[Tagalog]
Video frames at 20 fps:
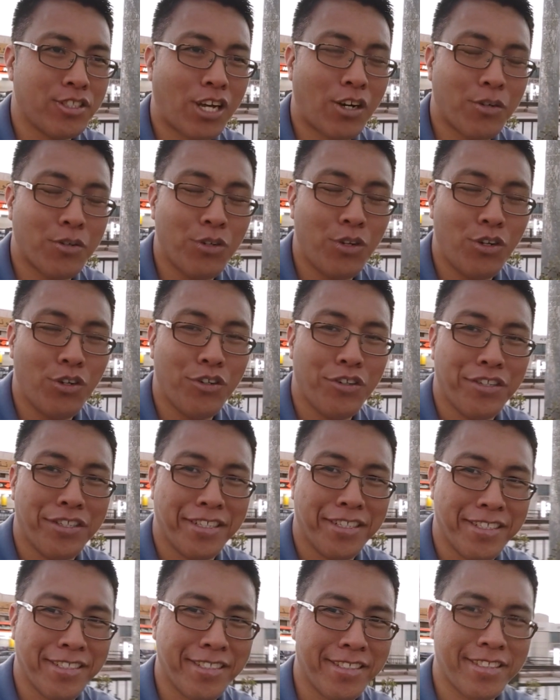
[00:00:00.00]
sa ulo.
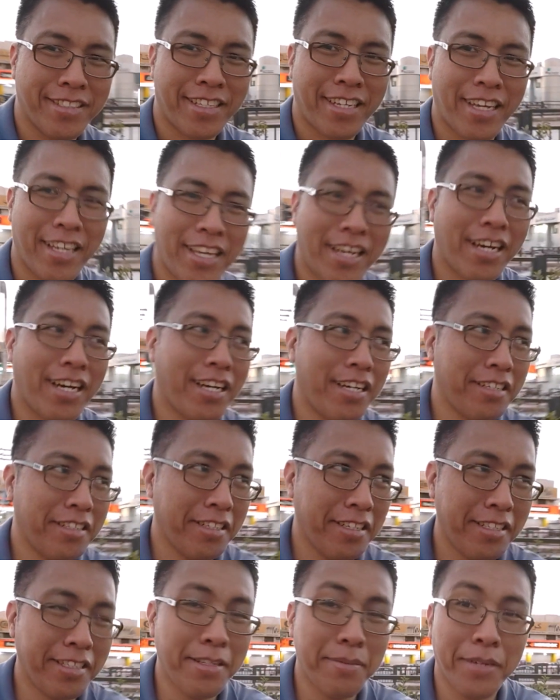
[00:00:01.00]
Kaya
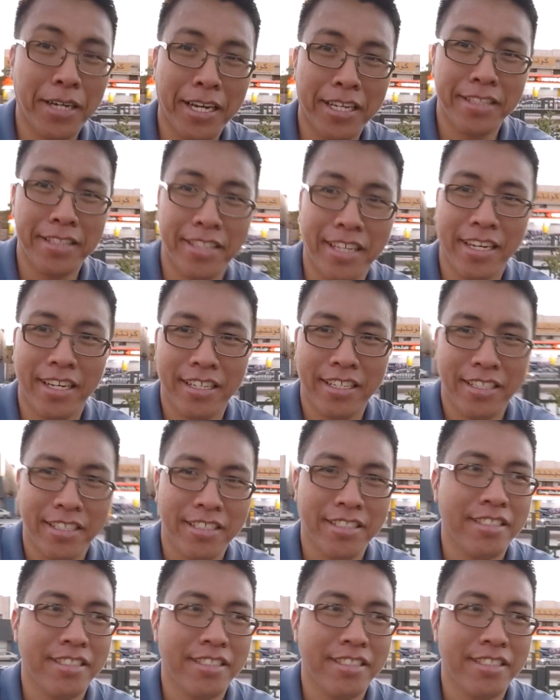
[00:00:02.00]
hindi maganda.